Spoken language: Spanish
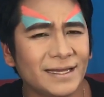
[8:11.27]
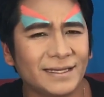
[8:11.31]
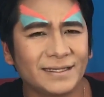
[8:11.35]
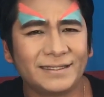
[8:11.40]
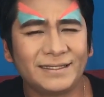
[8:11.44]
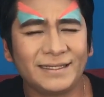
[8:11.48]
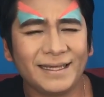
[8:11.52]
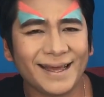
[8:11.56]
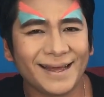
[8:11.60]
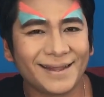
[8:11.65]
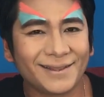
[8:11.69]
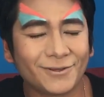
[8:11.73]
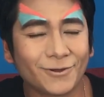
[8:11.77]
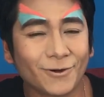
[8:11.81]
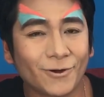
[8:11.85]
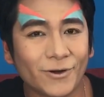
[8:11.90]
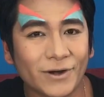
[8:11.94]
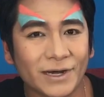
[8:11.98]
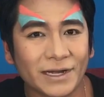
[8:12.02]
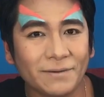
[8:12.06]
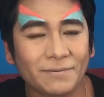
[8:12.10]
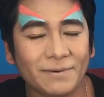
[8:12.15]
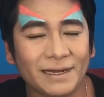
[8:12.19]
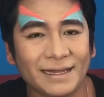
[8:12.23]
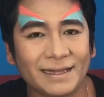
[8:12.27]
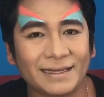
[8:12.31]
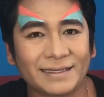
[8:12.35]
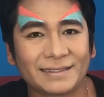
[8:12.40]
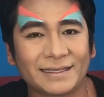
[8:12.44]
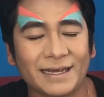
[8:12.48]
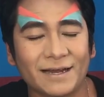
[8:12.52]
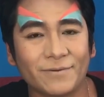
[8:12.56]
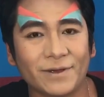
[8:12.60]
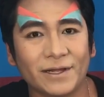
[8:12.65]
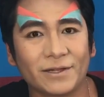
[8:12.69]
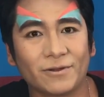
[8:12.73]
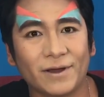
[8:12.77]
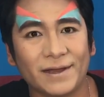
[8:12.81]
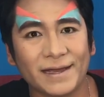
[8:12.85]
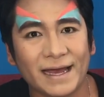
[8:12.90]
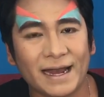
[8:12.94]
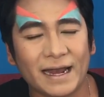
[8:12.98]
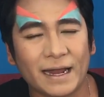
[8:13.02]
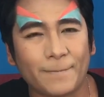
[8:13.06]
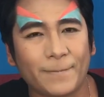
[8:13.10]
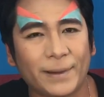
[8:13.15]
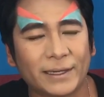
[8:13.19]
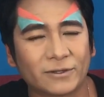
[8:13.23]
Siento horrible de estar viendo
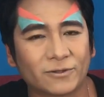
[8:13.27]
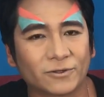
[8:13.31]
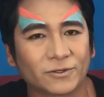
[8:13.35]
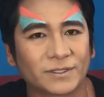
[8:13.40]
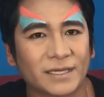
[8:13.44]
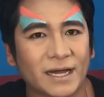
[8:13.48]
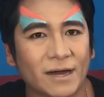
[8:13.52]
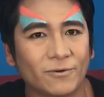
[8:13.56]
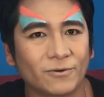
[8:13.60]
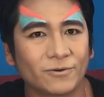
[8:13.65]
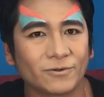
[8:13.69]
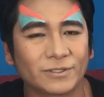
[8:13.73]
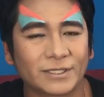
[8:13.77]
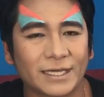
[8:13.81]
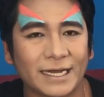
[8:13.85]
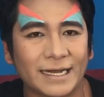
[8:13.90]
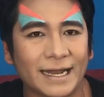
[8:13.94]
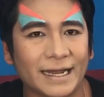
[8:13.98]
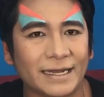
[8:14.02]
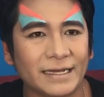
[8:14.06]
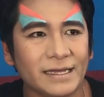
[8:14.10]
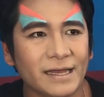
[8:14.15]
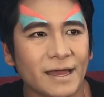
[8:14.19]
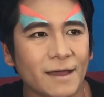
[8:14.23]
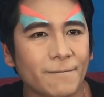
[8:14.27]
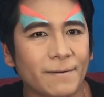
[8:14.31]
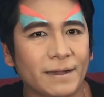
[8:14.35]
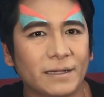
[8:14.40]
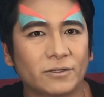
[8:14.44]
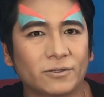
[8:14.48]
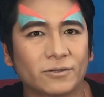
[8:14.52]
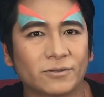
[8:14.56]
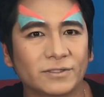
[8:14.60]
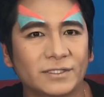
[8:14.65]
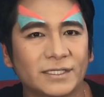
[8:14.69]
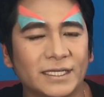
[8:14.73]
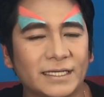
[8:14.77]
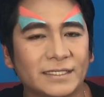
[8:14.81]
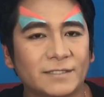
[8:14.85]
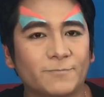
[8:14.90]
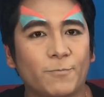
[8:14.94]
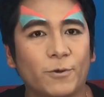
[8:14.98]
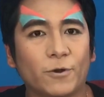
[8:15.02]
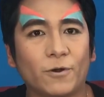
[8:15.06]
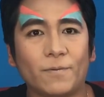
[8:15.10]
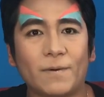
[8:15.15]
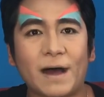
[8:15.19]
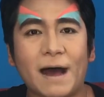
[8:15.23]
allá la Patosaurus en la nieve,
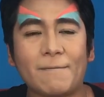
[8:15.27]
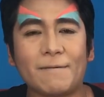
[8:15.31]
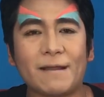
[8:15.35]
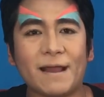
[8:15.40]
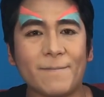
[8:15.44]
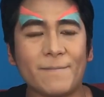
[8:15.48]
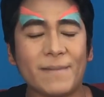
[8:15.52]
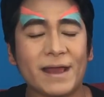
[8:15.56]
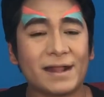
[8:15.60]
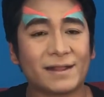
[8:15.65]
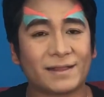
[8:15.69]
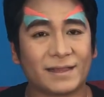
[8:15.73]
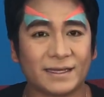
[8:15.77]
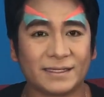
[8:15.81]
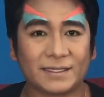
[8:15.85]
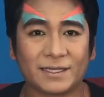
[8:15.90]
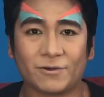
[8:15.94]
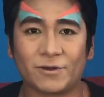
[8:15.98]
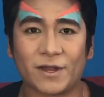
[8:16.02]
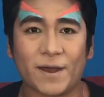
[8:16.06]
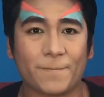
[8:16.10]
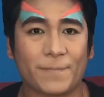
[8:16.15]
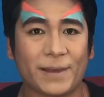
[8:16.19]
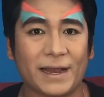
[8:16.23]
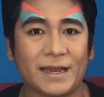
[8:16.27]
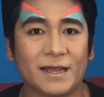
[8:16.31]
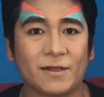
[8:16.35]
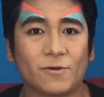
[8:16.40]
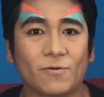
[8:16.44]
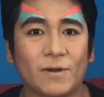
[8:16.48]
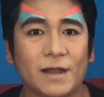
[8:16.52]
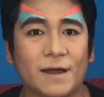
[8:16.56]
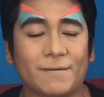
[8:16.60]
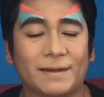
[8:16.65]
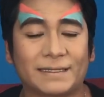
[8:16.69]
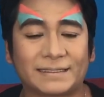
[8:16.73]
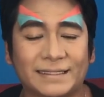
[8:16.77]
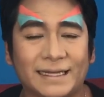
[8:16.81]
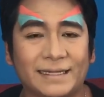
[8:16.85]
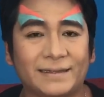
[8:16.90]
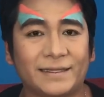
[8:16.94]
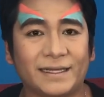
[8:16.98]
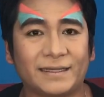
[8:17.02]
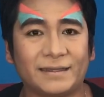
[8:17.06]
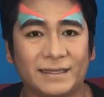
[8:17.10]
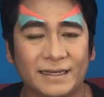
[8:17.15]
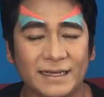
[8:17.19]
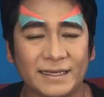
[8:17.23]
entonces probablemente sea una película
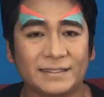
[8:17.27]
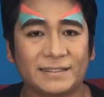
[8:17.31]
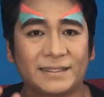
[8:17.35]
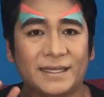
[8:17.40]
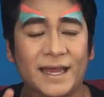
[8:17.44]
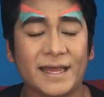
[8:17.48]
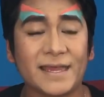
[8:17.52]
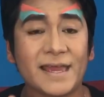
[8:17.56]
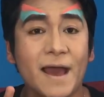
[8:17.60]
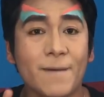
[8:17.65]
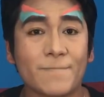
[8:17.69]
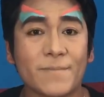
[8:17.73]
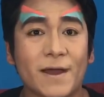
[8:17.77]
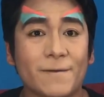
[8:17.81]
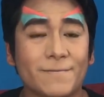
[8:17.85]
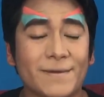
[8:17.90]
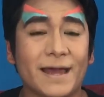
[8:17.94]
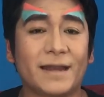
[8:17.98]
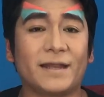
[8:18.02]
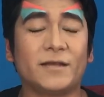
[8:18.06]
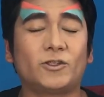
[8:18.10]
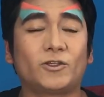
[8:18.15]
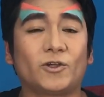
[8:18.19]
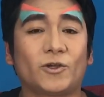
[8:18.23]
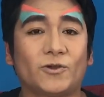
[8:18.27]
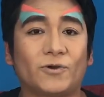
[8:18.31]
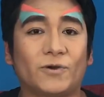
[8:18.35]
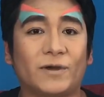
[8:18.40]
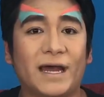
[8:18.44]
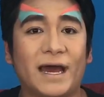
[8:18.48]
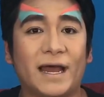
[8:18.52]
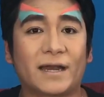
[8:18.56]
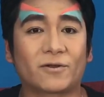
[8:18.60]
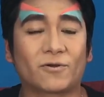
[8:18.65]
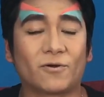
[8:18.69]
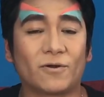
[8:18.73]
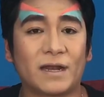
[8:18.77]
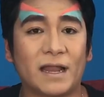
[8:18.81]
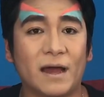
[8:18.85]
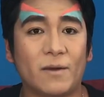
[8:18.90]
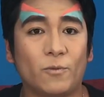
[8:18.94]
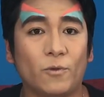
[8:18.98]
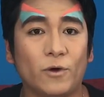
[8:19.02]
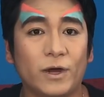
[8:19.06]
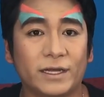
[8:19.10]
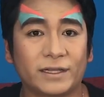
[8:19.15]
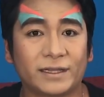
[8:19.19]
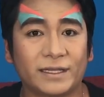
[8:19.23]
bastante triste. Ya me habían hecho llorar con
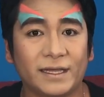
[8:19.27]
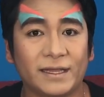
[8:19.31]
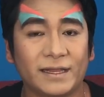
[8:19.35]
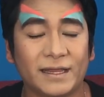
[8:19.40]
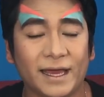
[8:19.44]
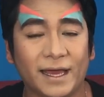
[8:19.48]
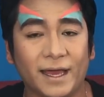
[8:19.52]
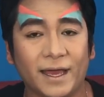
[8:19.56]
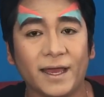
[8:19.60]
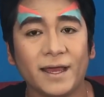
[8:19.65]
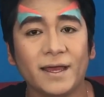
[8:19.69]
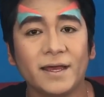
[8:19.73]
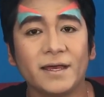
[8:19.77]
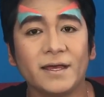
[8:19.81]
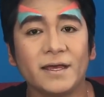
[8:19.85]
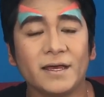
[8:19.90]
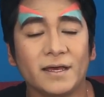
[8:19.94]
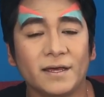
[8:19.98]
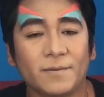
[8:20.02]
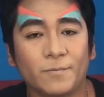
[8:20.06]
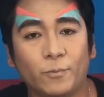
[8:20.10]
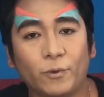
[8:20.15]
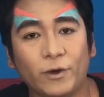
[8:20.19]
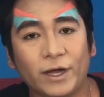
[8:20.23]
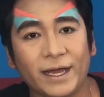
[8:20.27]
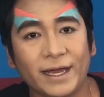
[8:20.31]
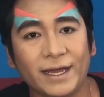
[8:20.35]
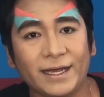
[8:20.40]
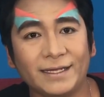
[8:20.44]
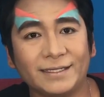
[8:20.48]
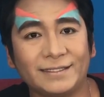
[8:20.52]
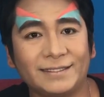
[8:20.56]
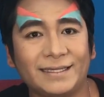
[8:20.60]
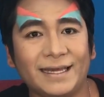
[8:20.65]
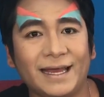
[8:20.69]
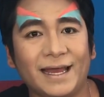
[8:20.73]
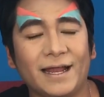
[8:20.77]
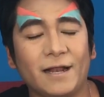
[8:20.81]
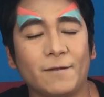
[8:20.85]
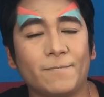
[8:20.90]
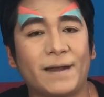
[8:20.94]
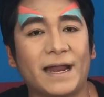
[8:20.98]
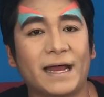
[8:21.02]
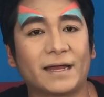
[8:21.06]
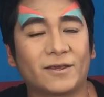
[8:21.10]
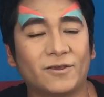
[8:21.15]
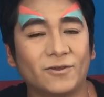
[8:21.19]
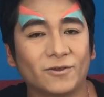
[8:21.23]
la muerte de, pues, del
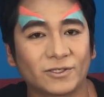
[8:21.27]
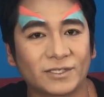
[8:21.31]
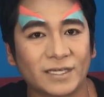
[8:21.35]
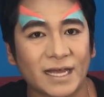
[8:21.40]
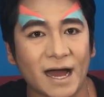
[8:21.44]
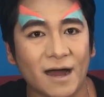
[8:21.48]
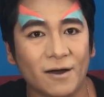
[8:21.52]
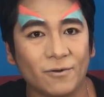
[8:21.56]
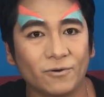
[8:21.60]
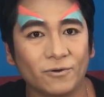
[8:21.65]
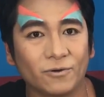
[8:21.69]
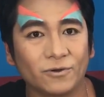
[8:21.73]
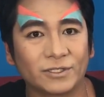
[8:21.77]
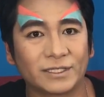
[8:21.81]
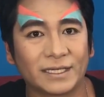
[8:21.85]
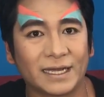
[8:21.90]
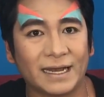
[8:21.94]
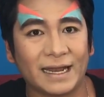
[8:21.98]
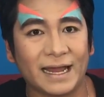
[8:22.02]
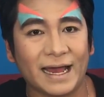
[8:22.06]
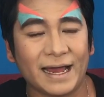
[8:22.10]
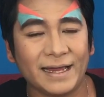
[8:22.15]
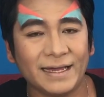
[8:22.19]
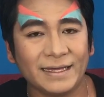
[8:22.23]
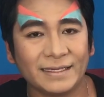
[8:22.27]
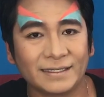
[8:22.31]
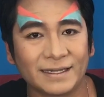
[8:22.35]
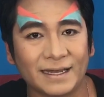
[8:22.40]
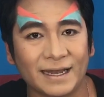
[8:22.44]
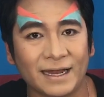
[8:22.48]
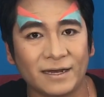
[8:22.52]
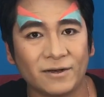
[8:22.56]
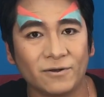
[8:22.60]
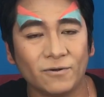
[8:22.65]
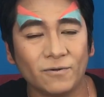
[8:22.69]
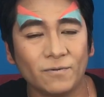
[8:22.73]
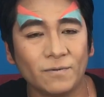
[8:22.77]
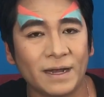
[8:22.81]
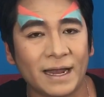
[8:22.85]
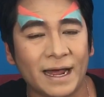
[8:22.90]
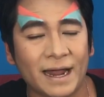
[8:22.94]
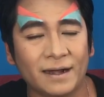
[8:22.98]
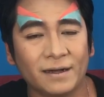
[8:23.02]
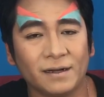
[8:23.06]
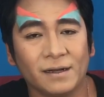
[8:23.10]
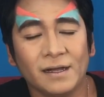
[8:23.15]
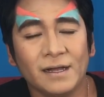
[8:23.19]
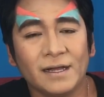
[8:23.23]
Brachiosaurus en la isla
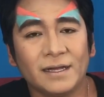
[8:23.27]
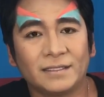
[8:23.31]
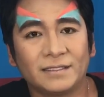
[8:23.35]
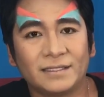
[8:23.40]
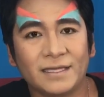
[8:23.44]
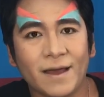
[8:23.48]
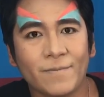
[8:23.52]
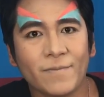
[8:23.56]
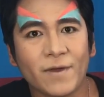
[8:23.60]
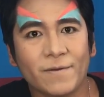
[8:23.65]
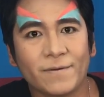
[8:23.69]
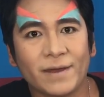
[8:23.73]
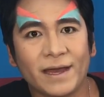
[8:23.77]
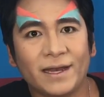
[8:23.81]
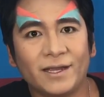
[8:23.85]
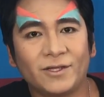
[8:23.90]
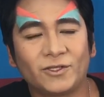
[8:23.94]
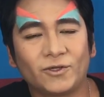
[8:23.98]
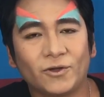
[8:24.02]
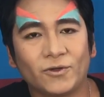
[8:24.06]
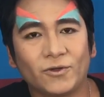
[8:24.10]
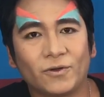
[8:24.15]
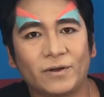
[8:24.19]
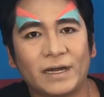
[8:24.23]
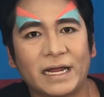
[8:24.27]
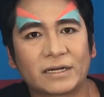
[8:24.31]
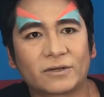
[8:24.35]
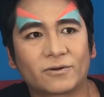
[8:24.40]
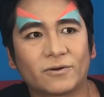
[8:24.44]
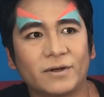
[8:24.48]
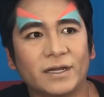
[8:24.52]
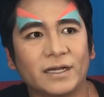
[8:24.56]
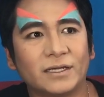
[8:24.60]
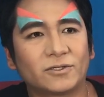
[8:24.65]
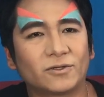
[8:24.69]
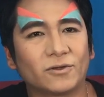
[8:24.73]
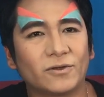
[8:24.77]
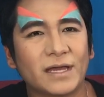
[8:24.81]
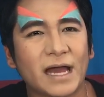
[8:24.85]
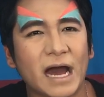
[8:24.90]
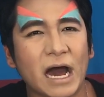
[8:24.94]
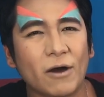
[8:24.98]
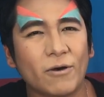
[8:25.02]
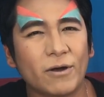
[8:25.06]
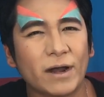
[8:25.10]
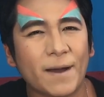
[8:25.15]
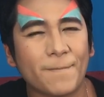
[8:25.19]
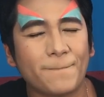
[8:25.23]
Nublar ya me habían hecho llorar con eso y
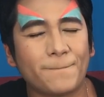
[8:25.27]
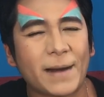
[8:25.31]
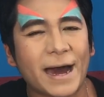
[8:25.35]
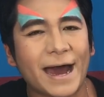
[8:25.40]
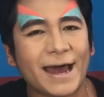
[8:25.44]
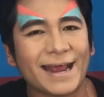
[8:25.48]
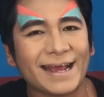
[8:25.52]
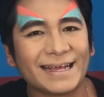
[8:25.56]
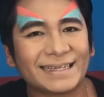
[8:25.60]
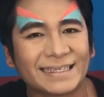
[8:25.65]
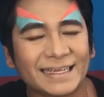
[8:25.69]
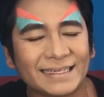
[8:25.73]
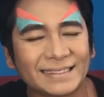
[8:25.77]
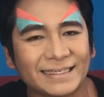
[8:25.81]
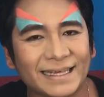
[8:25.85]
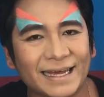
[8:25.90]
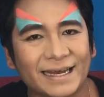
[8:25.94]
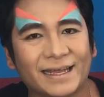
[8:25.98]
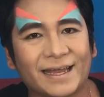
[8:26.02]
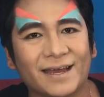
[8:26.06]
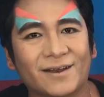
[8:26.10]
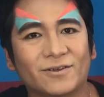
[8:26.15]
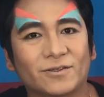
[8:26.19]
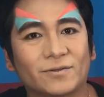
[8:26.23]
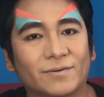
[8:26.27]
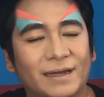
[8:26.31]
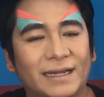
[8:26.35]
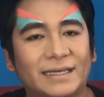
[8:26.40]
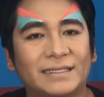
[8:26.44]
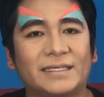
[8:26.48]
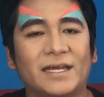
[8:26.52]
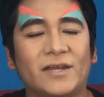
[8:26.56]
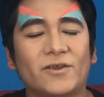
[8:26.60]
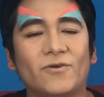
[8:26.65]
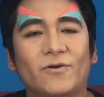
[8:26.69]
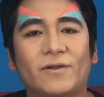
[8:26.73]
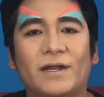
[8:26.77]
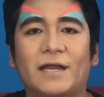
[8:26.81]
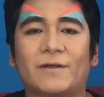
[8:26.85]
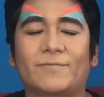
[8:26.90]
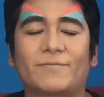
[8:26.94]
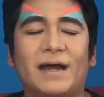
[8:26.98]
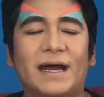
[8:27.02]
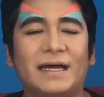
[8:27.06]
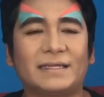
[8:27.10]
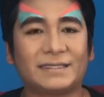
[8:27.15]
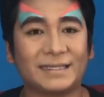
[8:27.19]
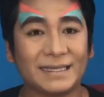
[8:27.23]
ahora parece ser que nos van a hacer
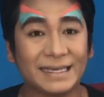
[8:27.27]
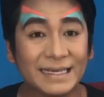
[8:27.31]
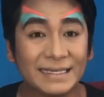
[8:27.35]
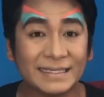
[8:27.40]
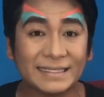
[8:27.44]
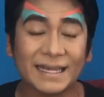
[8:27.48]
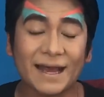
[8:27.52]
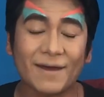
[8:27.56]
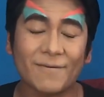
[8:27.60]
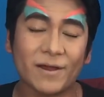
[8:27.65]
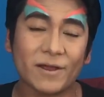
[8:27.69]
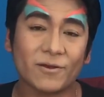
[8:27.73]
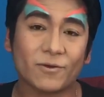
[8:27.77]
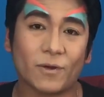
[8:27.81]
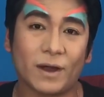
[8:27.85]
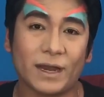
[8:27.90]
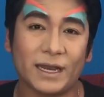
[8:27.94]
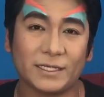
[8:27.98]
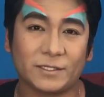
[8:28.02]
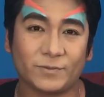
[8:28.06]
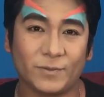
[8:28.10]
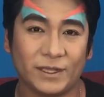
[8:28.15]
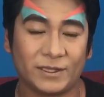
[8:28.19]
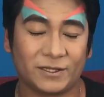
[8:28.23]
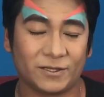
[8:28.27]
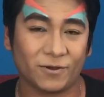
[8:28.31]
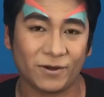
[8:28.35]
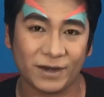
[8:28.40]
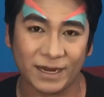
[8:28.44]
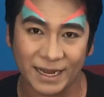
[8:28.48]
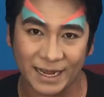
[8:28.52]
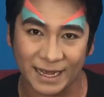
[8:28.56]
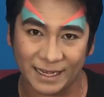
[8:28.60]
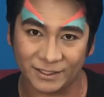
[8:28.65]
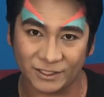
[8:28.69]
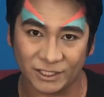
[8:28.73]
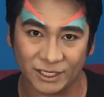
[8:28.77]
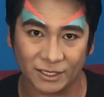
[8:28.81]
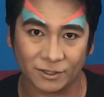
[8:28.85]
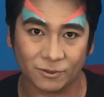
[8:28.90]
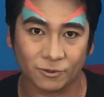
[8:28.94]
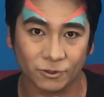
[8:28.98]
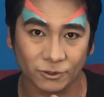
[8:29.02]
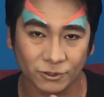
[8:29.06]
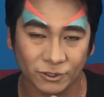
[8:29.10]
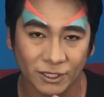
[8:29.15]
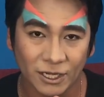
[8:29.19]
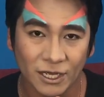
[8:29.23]
llorar más. ¿Y saben cuál es mi teoría,
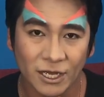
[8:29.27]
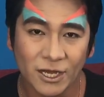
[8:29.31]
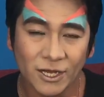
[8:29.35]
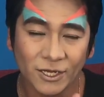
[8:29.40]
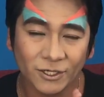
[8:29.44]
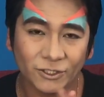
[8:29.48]
chicos?